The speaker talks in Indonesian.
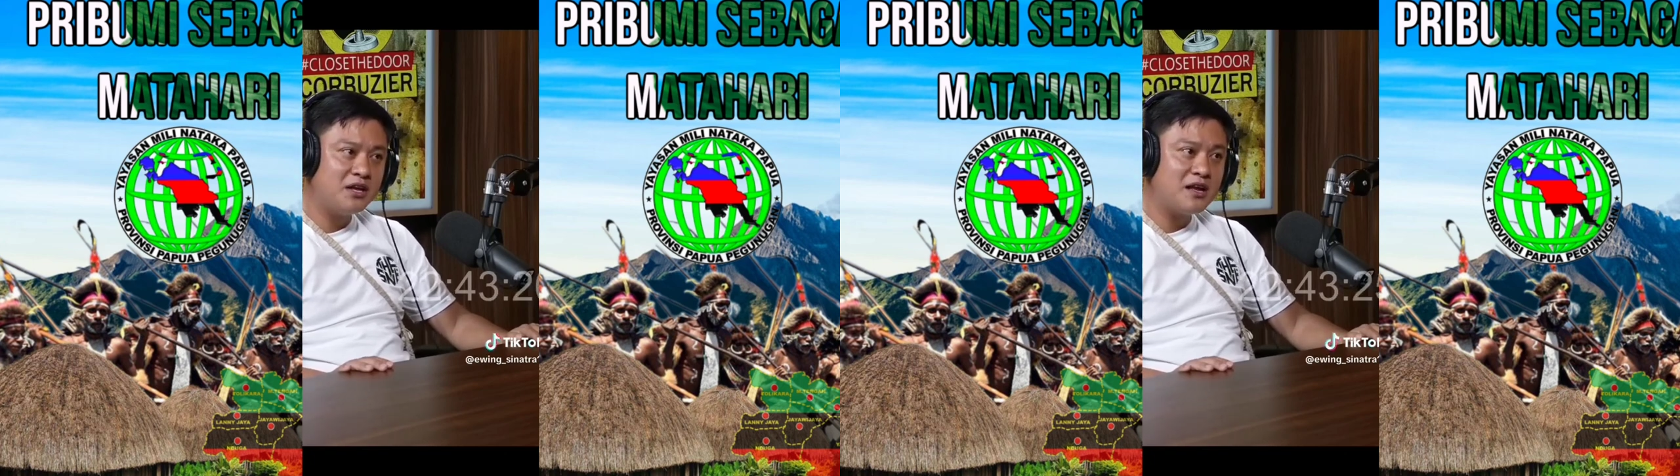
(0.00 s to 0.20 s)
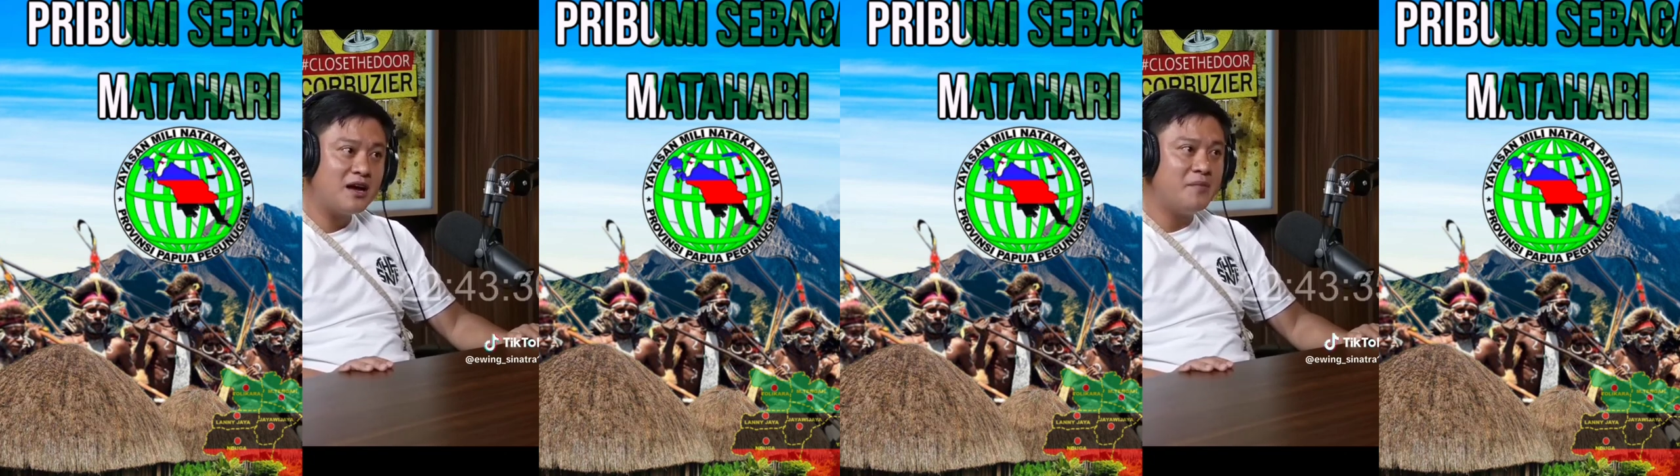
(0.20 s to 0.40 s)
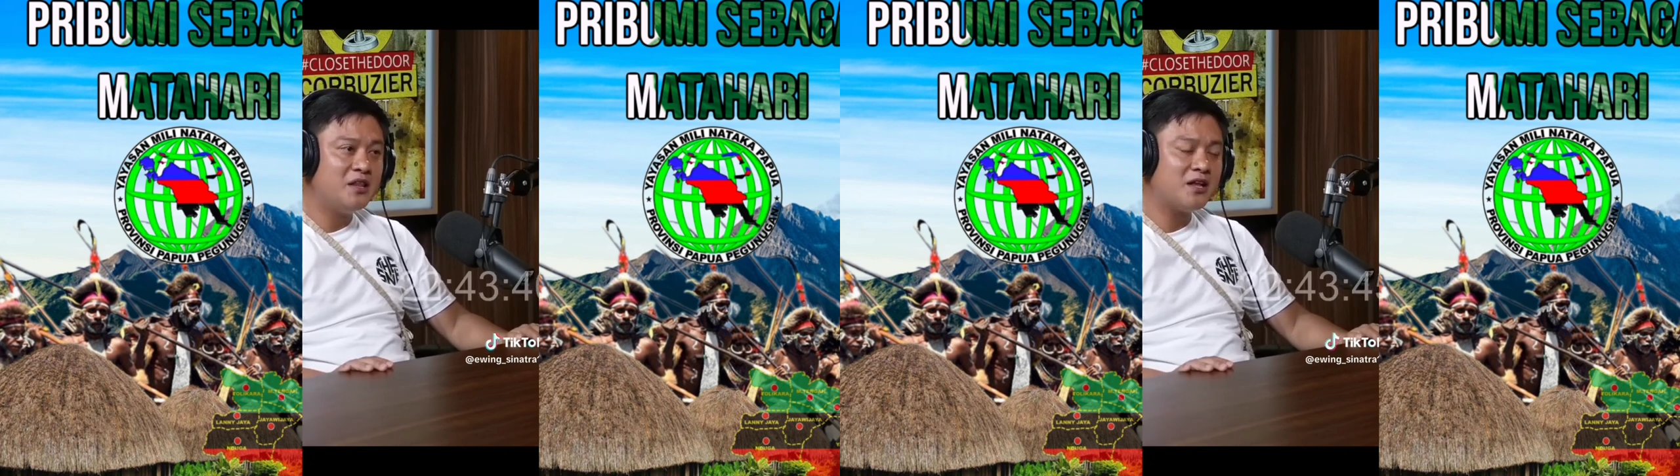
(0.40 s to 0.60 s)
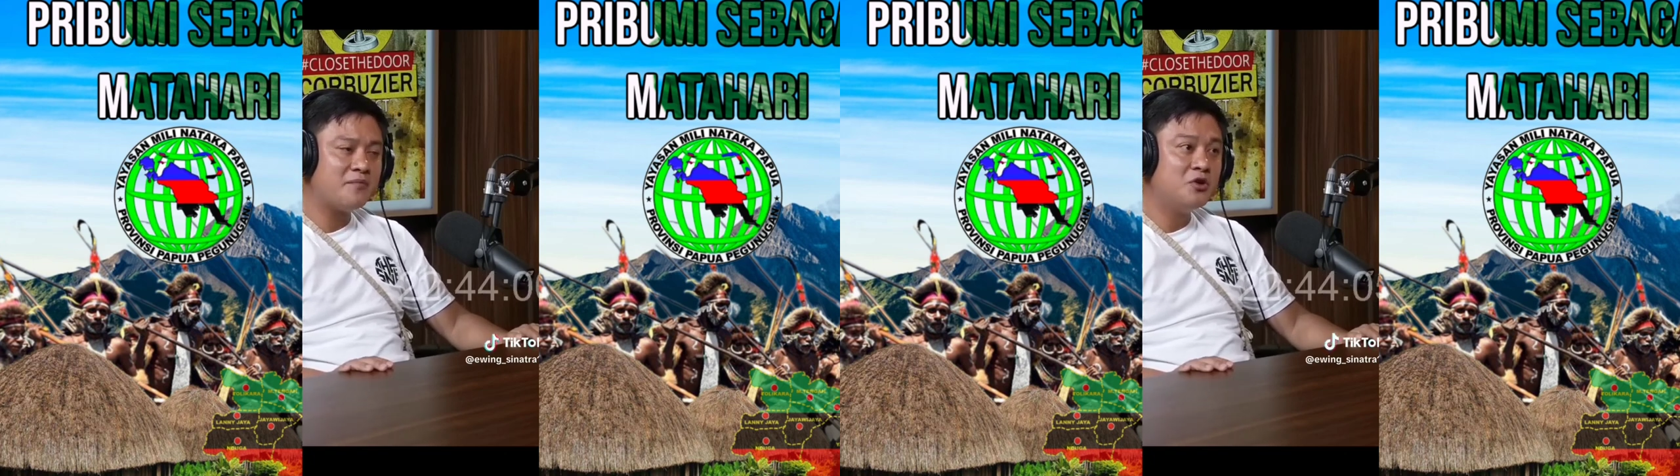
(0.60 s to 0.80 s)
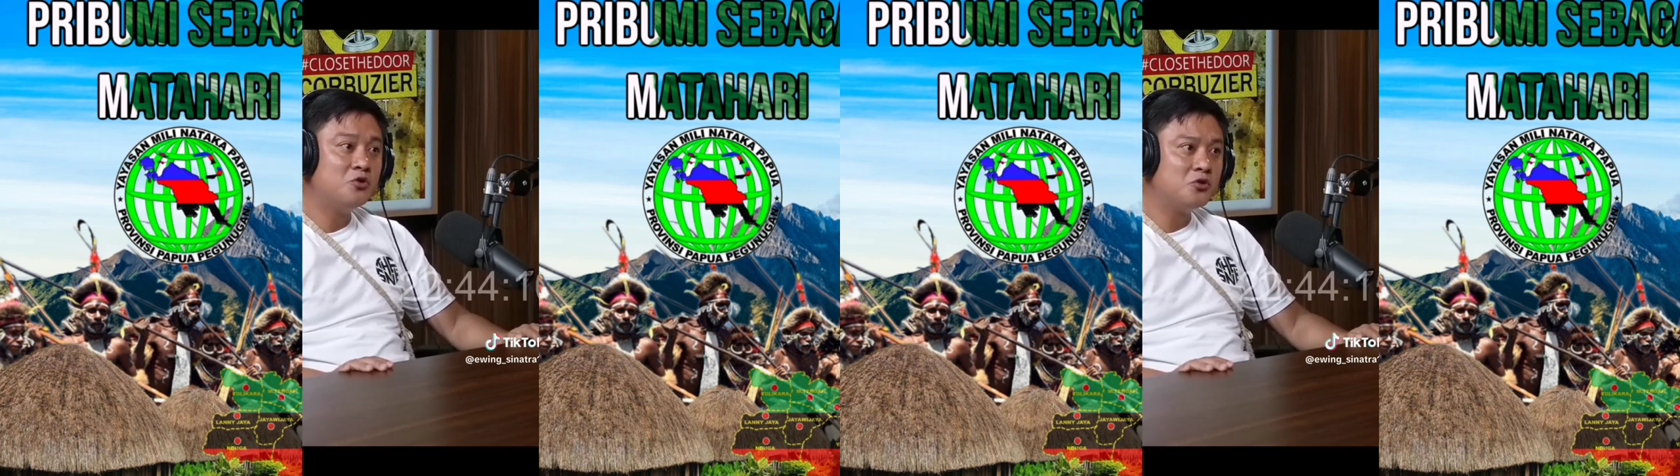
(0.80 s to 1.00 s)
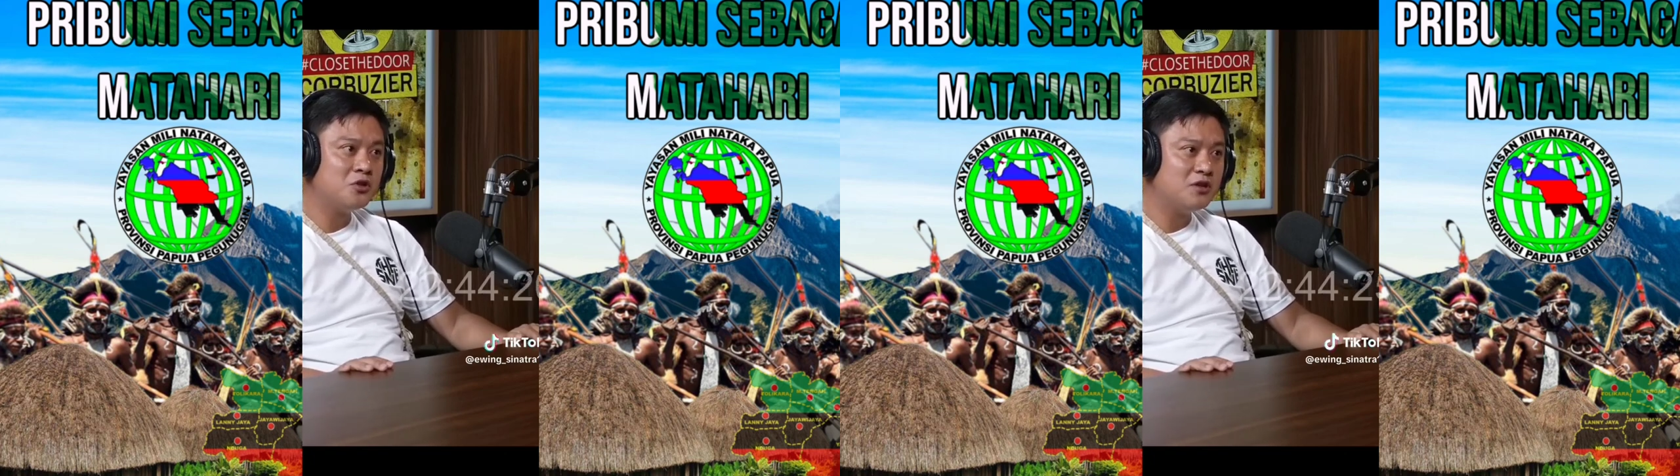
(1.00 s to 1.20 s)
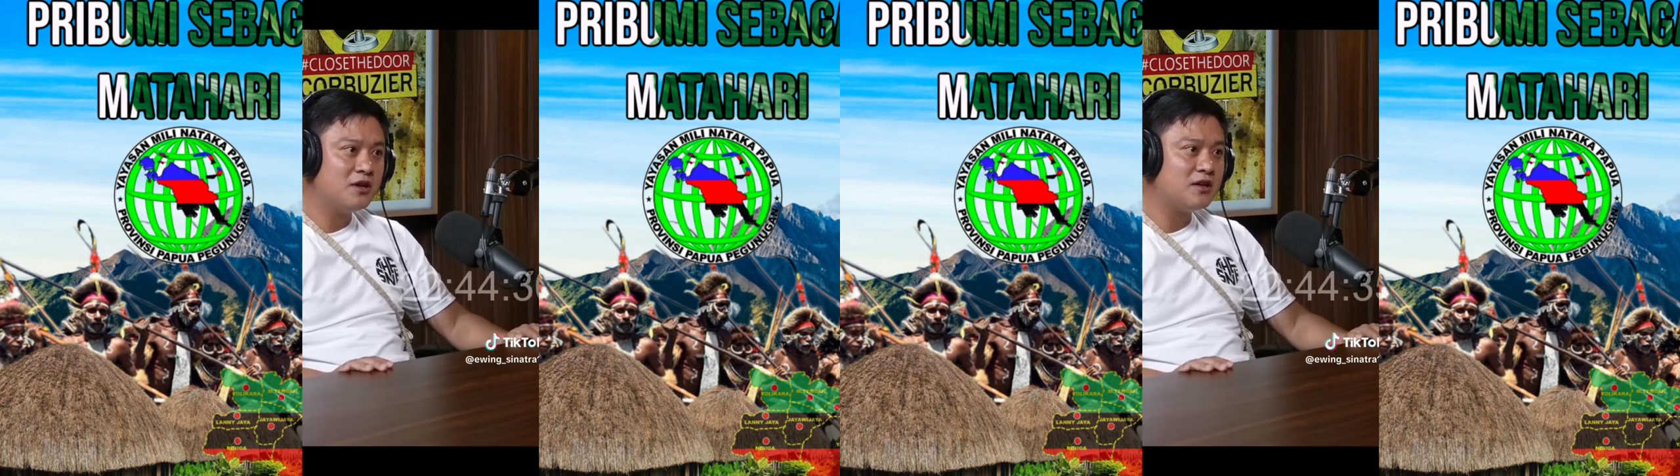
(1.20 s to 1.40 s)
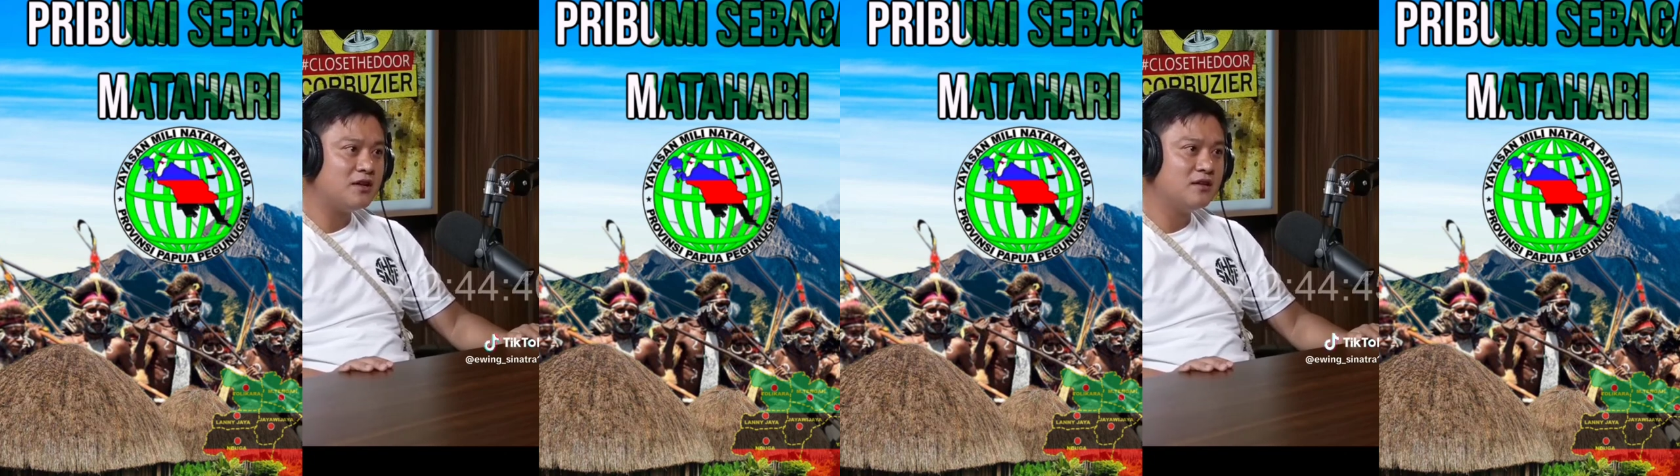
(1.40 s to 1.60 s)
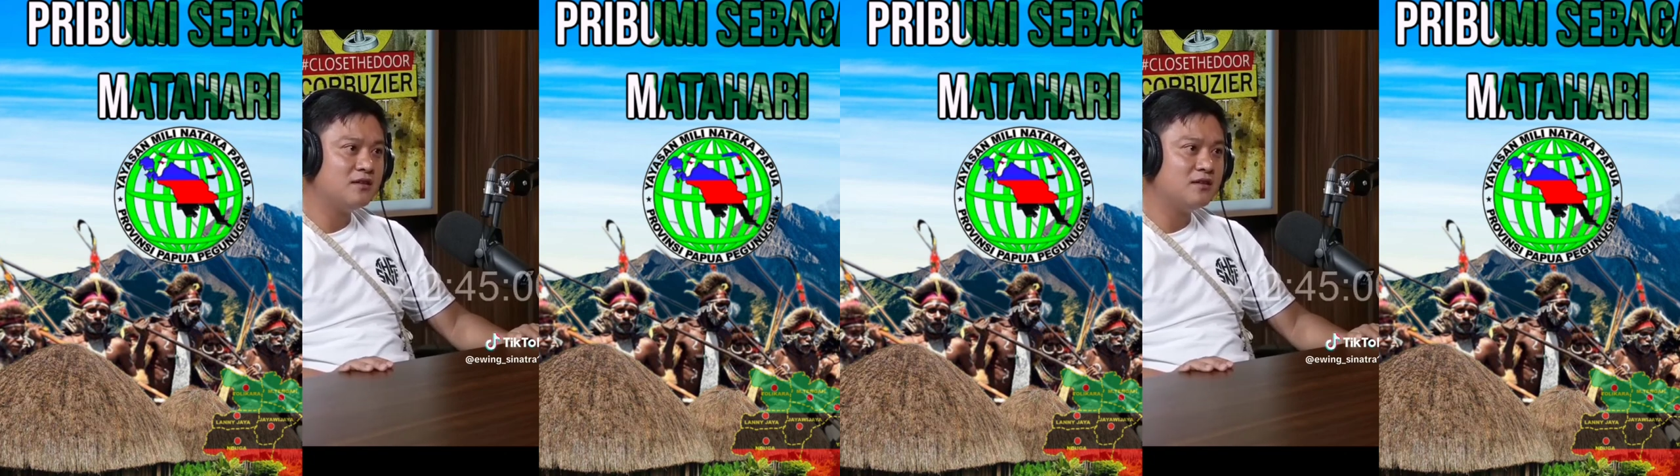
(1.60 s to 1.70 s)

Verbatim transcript: kita nggak pintar menuntut ya kan